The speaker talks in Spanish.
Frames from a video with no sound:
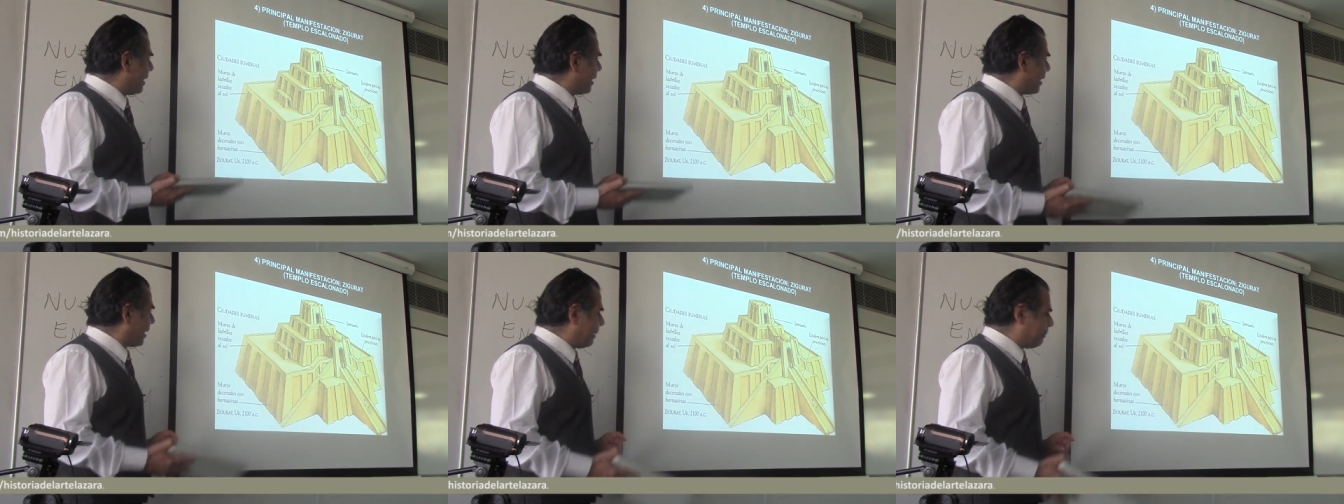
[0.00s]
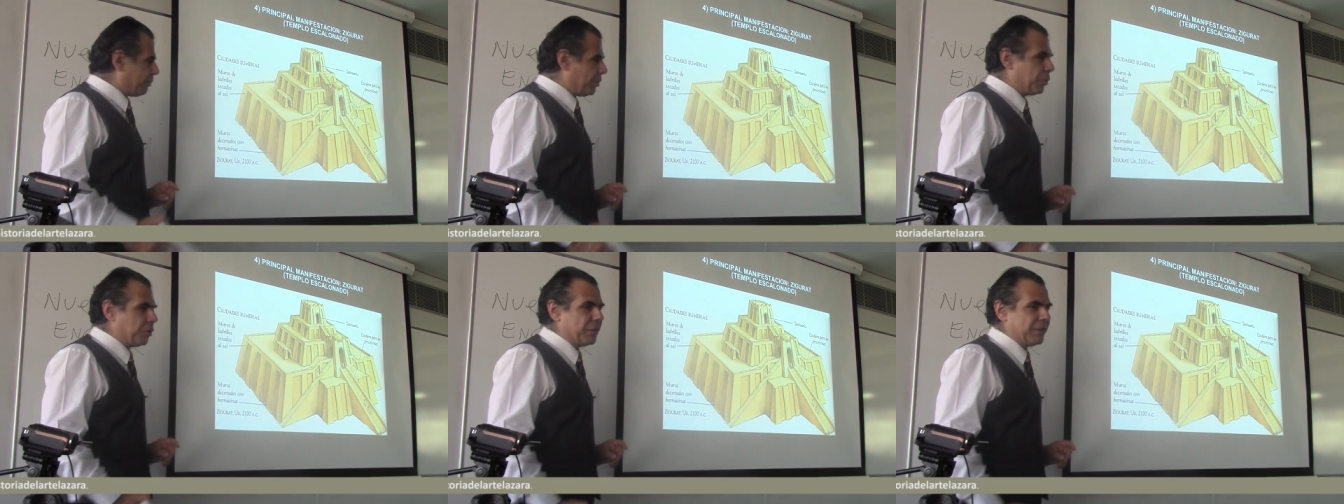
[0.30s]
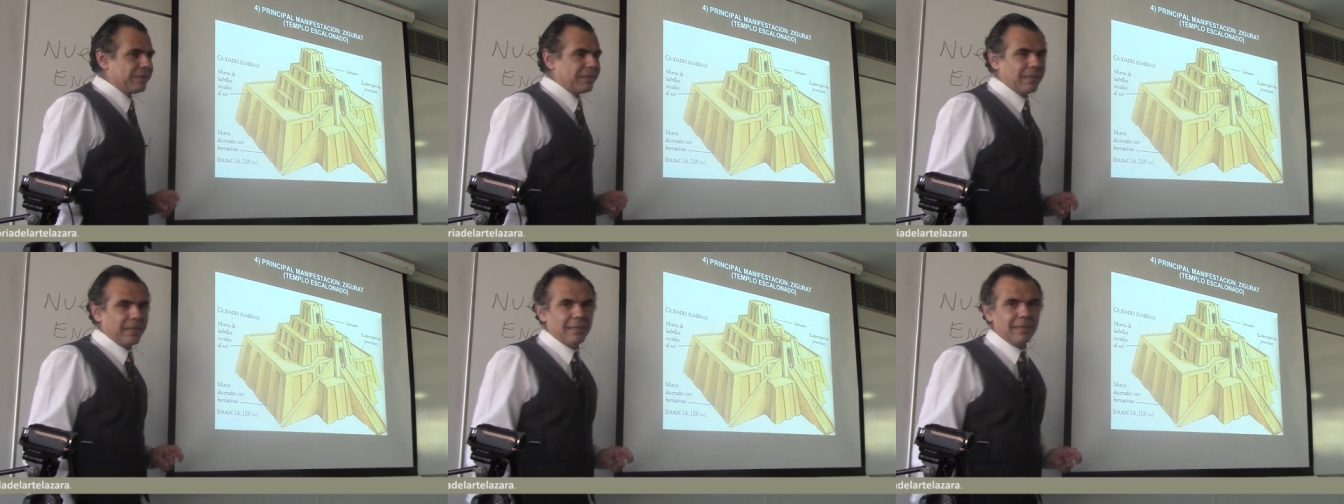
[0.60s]
ejemplo de,
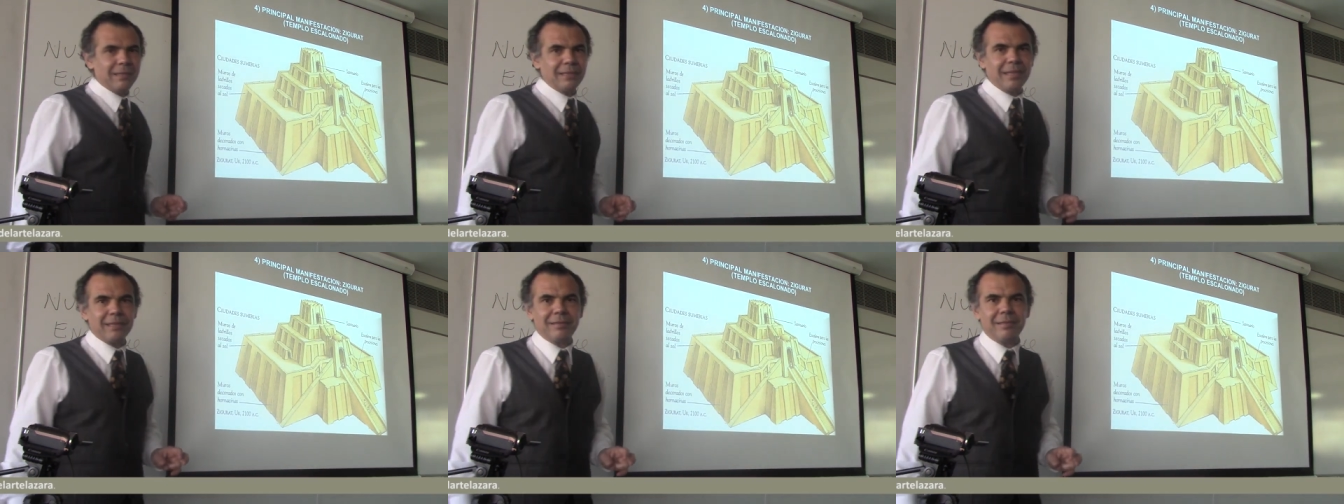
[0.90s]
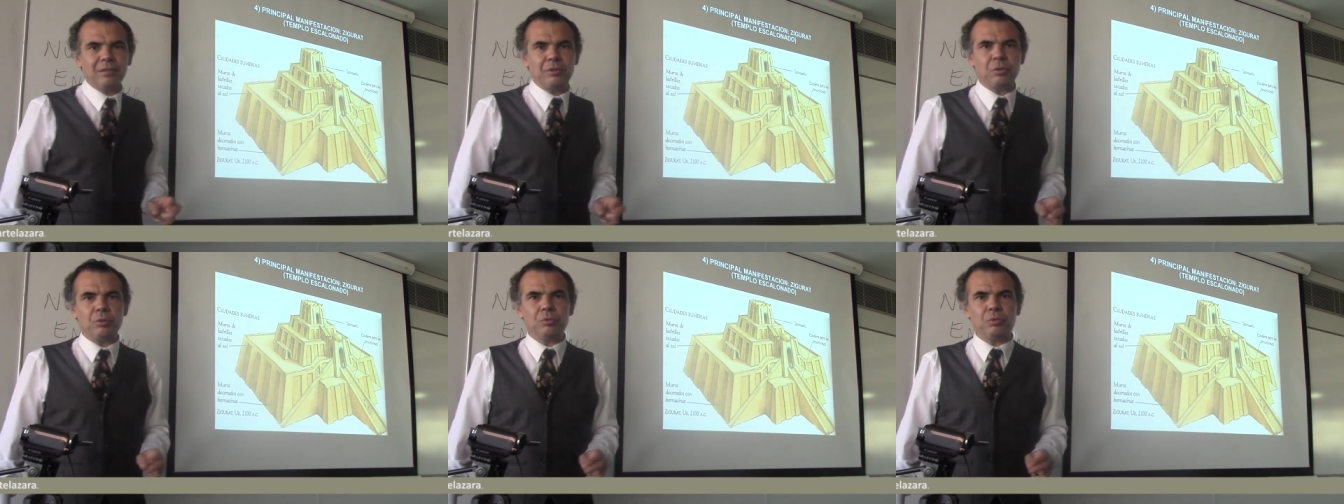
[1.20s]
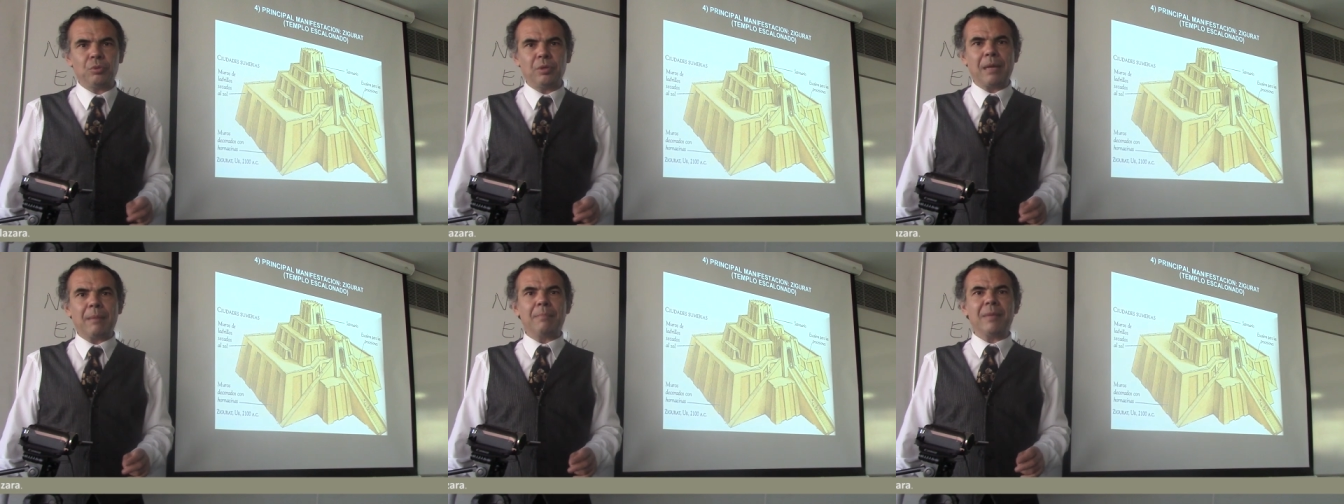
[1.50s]
estas
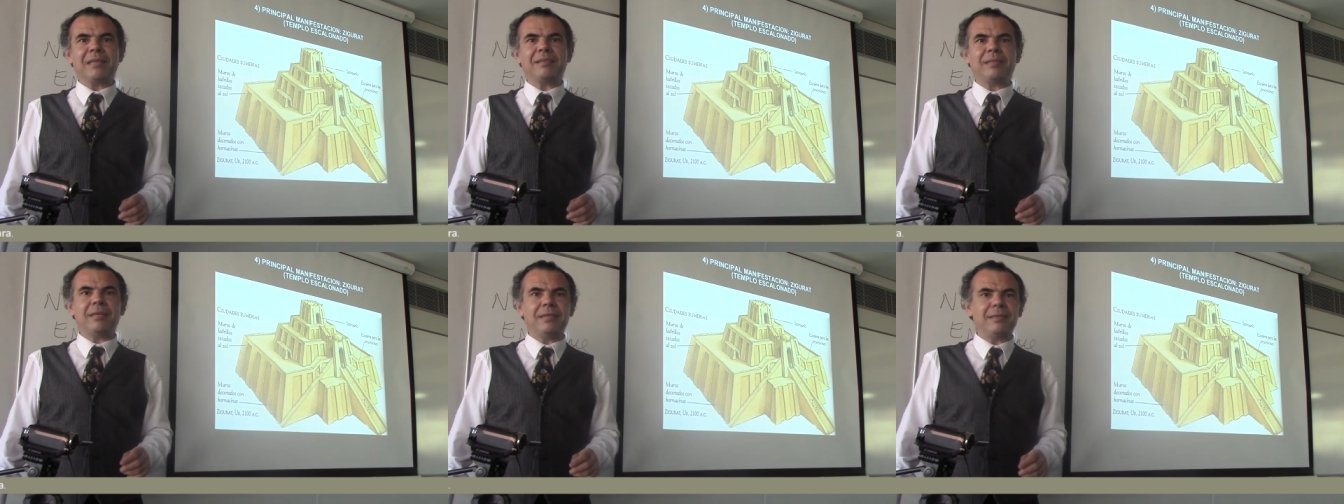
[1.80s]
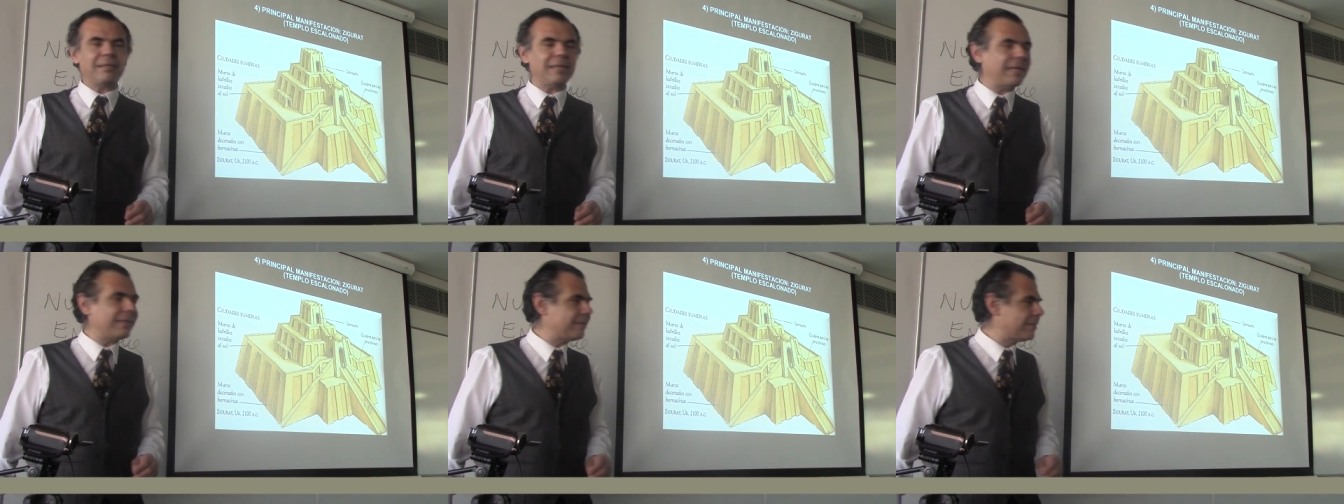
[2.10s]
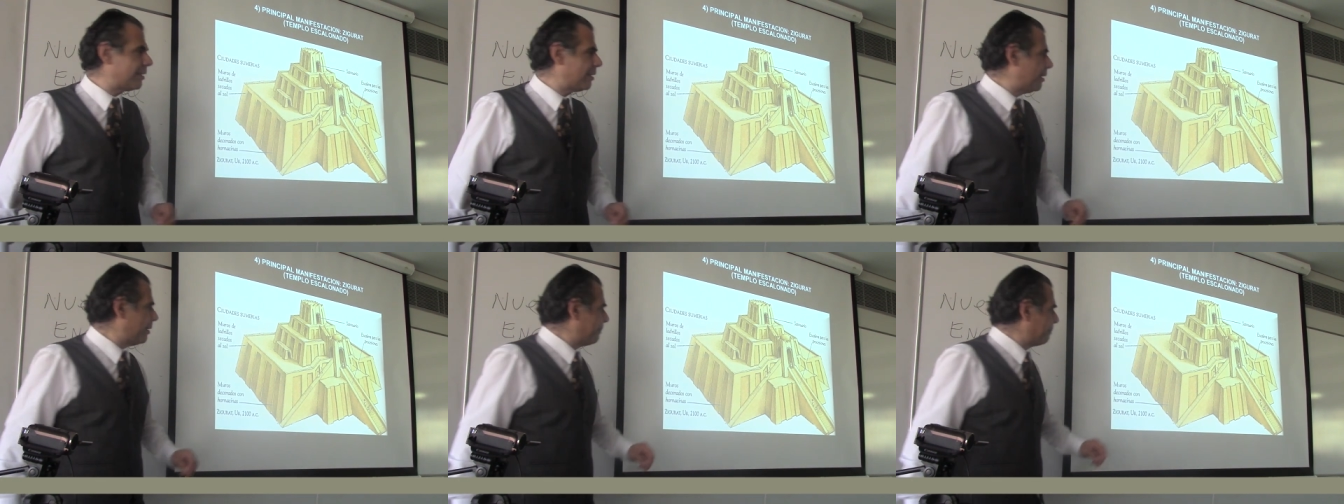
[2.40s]
estructuras macizas
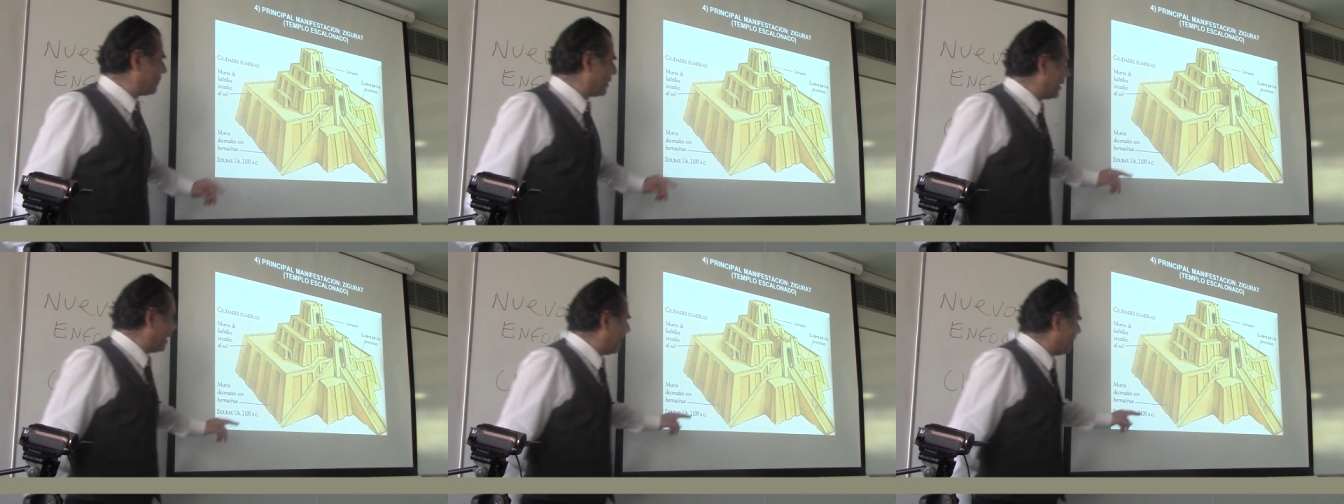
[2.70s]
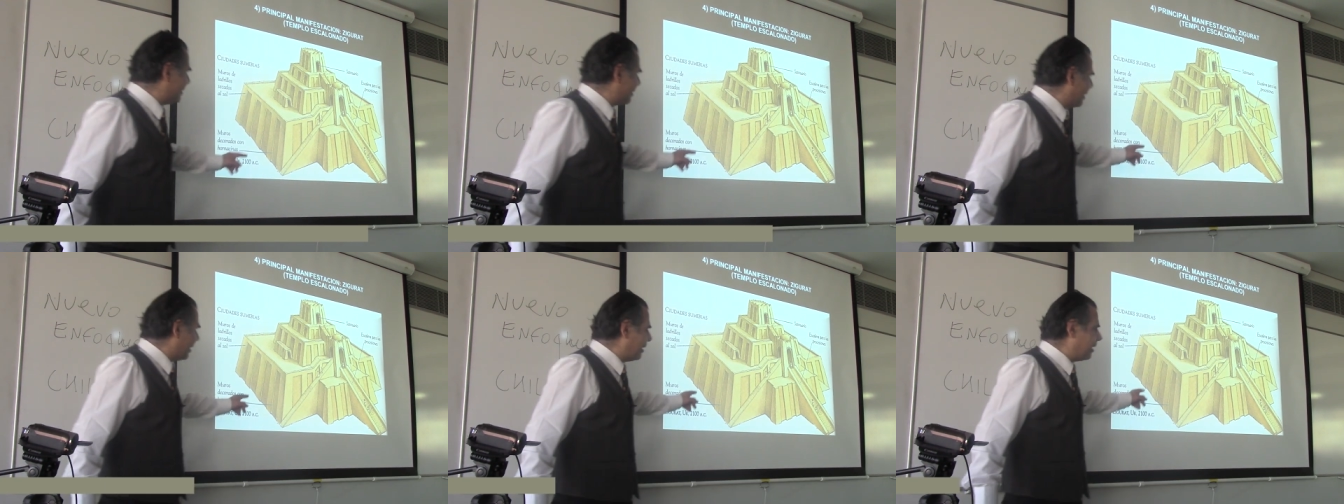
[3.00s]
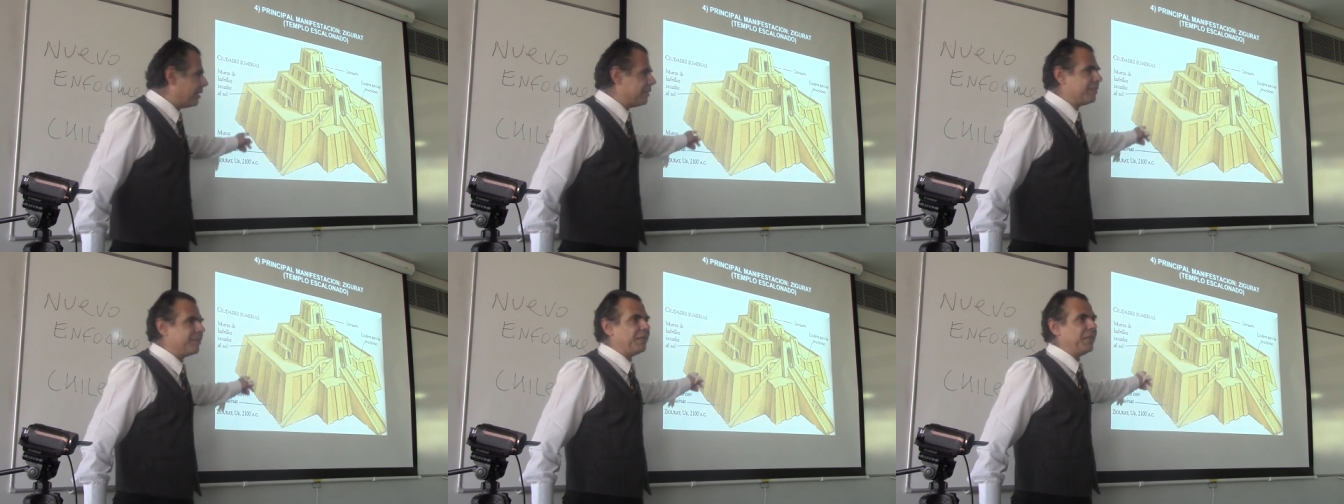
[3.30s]
es
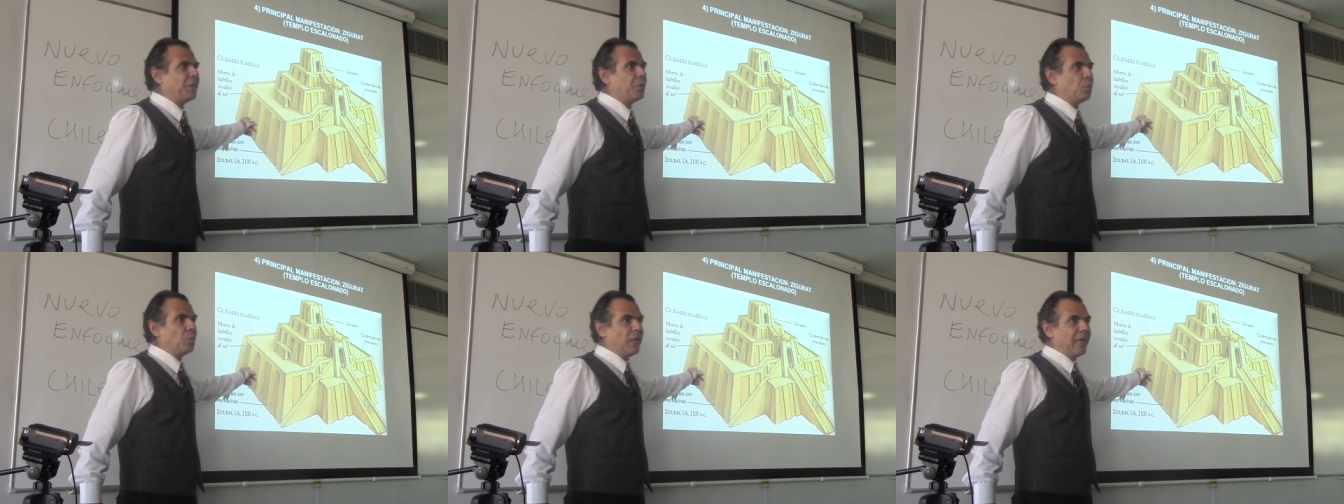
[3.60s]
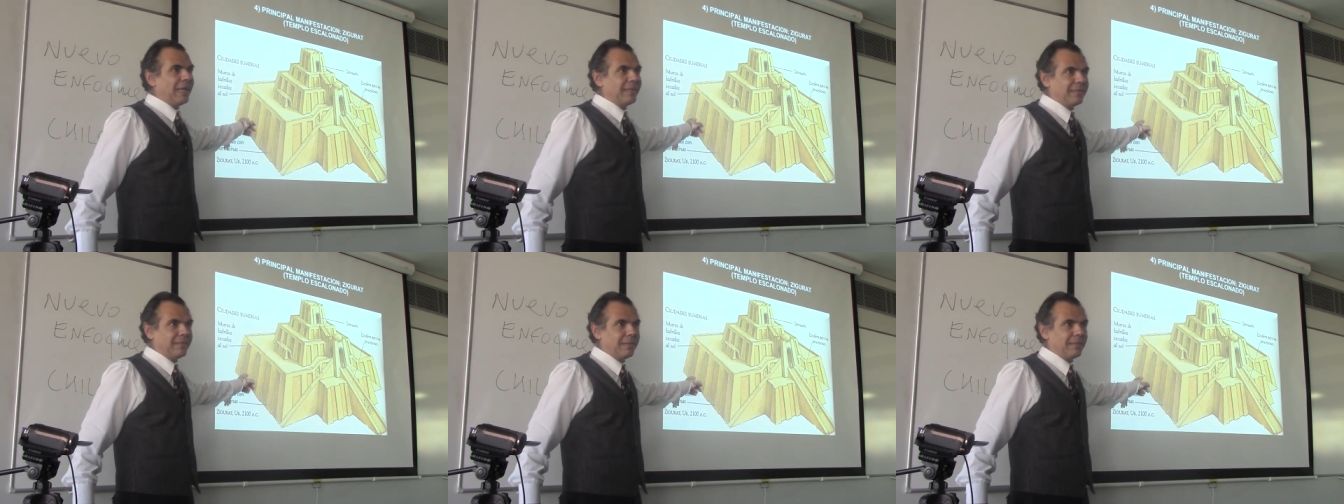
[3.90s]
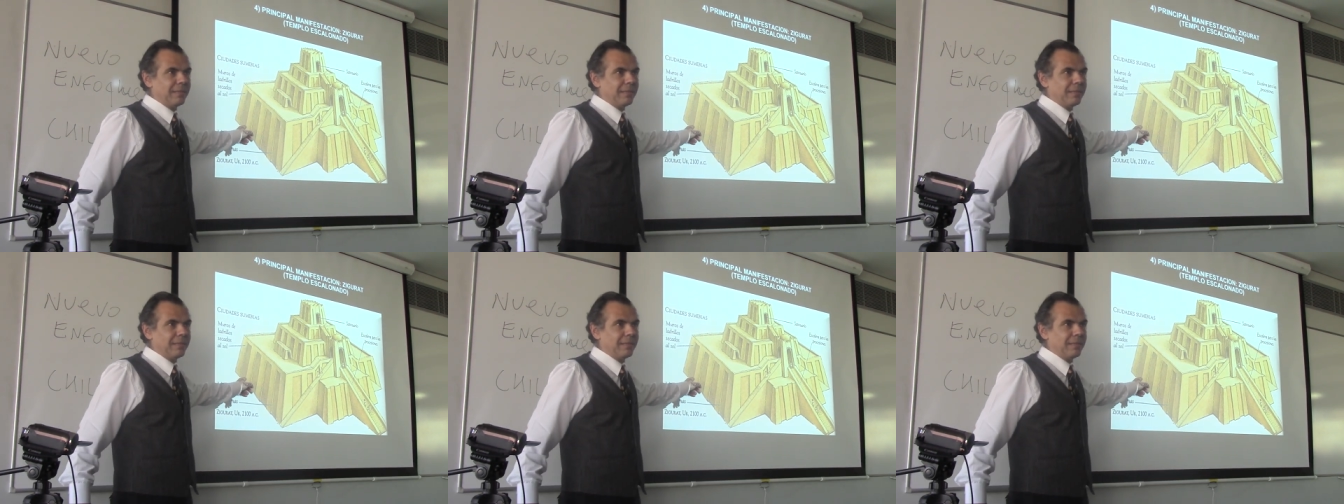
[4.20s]
el Sigurat,